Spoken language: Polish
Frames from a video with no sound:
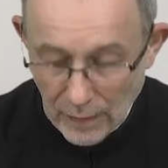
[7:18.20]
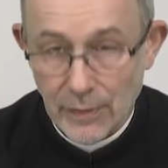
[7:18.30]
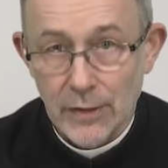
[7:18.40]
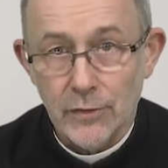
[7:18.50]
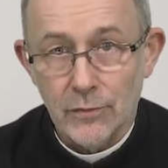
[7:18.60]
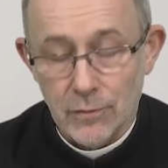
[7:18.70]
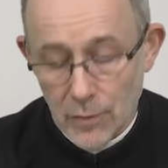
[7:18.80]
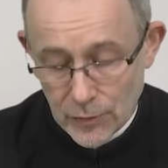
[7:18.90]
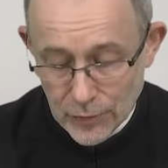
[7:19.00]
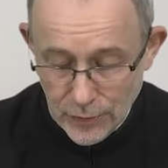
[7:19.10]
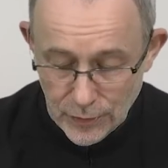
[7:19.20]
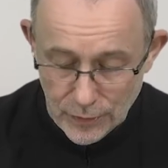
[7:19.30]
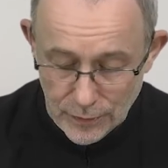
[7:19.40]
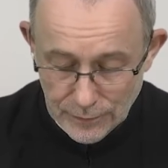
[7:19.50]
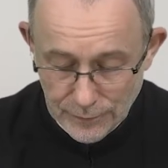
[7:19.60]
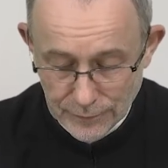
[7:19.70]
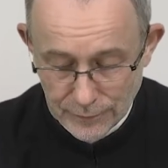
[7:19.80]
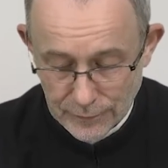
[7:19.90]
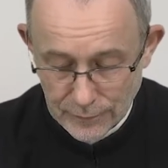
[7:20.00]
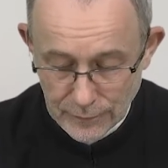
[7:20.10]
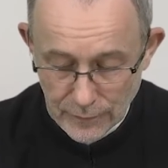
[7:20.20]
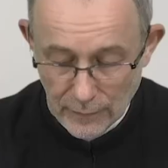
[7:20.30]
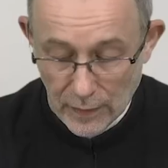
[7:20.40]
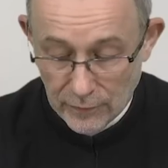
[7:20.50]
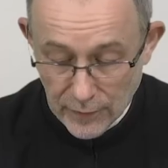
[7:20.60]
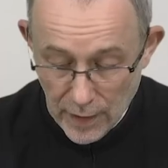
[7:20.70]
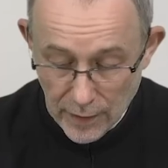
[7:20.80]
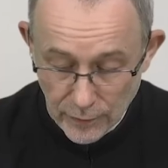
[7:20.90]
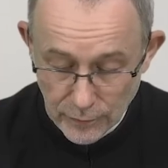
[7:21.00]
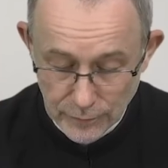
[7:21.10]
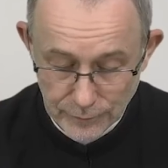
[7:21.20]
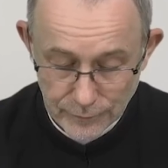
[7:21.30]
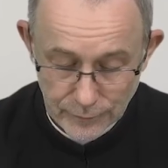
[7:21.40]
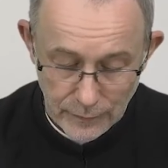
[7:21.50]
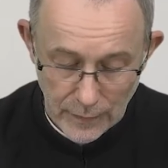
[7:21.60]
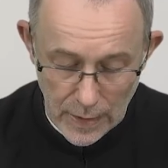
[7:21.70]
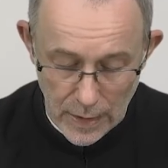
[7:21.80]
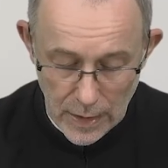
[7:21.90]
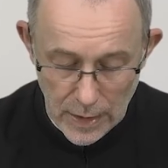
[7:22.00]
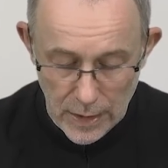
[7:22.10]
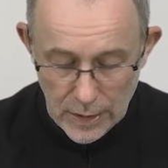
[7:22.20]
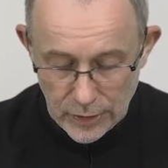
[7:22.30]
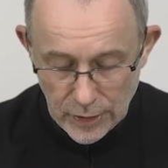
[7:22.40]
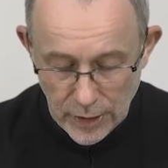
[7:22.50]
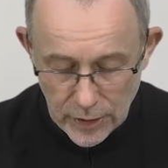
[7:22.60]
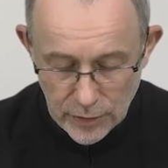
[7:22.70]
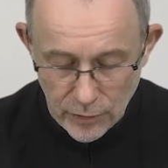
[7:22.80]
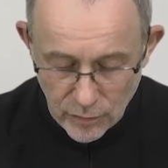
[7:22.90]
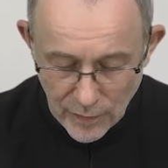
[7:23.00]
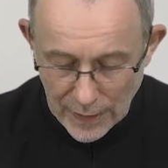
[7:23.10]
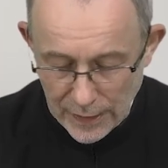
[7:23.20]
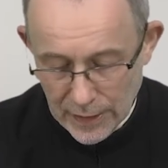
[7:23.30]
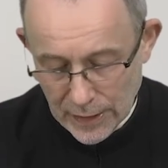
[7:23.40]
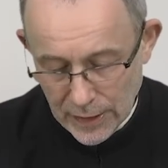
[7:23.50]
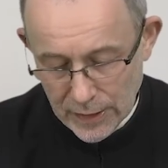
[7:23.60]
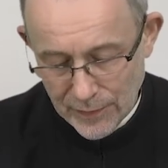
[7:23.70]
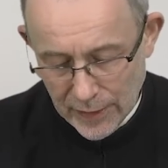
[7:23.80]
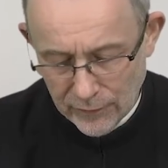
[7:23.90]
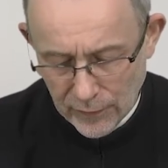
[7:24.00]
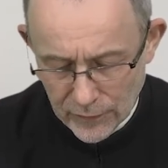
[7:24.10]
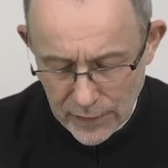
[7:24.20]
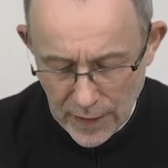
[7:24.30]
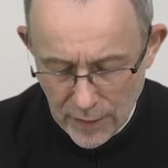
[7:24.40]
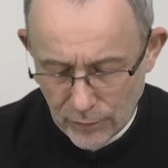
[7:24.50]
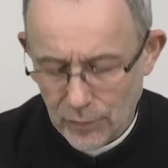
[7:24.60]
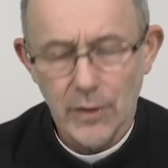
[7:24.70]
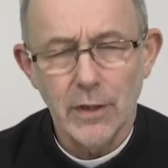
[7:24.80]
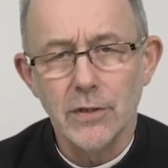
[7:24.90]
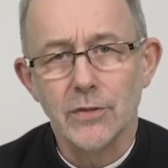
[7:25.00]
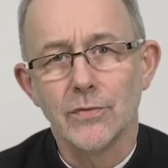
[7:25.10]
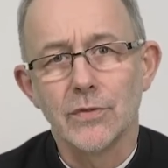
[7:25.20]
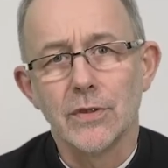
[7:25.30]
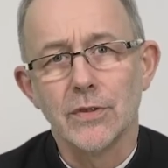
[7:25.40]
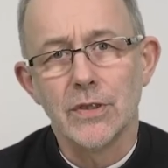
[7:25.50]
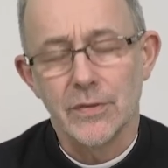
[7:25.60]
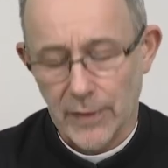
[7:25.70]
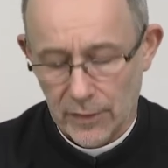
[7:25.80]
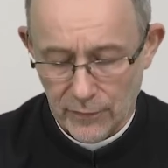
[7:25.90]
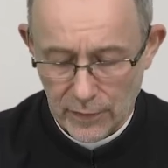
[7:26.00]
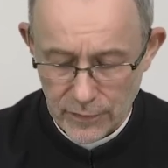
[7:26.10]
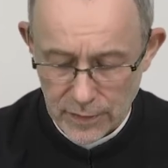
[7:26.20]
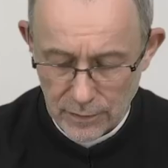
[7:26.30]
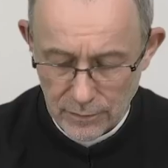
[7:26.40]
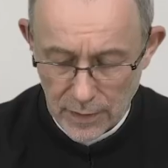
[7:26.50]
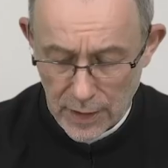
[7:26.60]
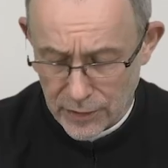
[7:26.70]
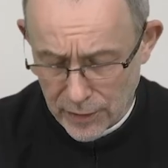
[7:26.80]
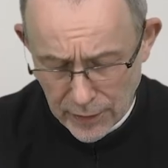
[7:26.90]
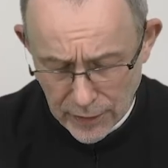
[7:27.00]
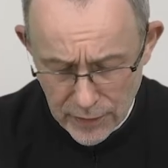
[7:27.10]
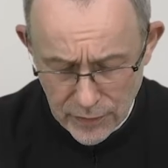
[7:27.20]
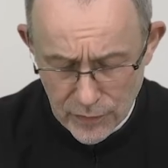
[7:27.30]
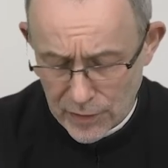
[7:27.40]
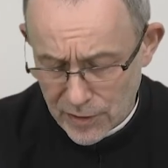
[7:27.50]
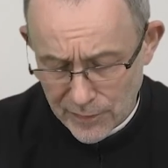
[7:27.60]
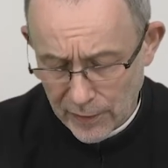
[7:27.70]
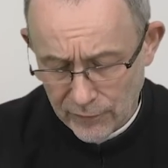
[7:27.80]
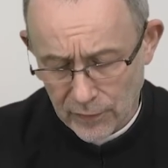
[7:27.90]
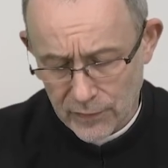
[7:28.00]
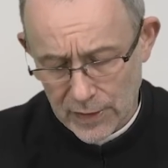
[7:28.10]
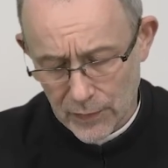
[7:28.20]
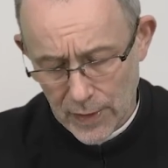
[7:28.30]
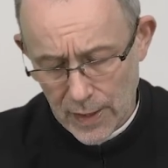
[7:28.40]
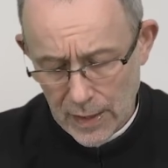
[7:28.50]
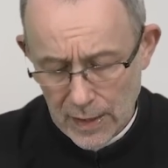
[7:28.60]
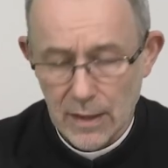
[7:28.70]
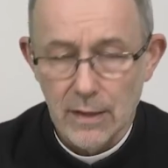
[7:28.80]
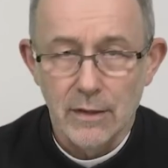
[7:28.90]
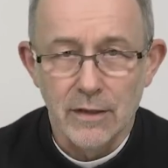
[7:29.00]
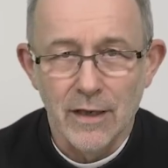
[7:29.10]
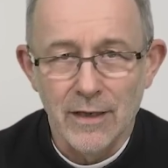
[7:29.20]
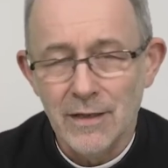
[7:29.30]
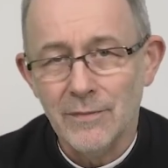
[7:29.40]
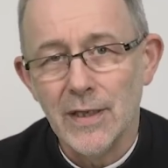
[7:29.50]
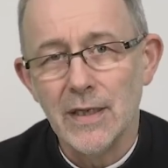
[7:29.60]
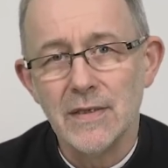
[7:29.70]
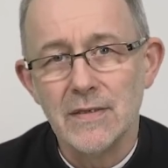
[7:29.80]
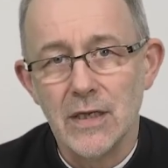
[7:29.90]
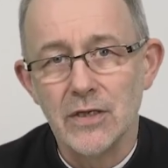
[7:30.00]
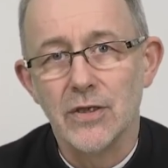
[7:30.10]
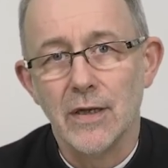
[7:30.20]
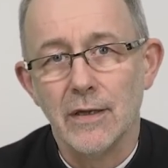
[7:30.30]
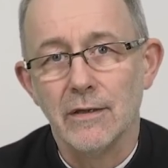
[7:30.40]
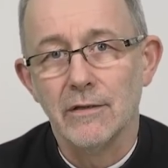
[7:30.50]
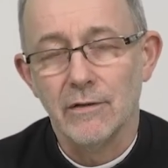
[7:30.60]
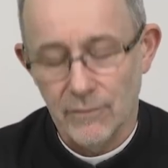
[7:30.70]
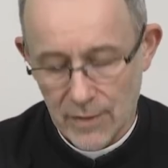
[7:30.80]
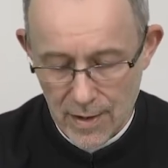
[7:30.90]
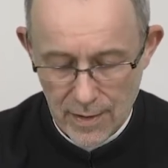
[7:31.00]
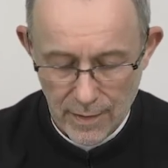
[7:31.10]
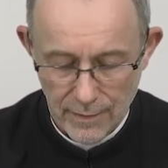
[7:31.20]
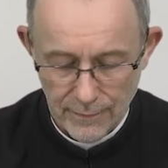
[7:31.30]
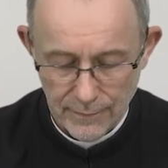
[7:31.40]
będą głosić i wiarą, że jeśli umarli nie wstają, to i Chrystus nie wstał. A jeżeli Chrystus nie wstał, daremna jest nasza wiara.